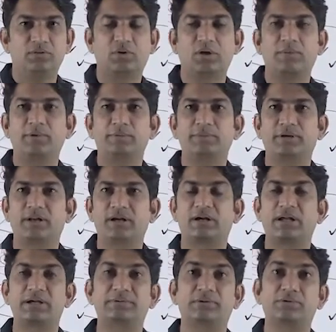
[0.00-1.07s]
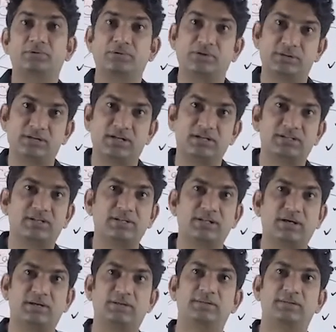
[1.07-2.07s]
थोड़ा बहुत भी ट्रैक डाइवर्ट हो तो कितना रिस्की था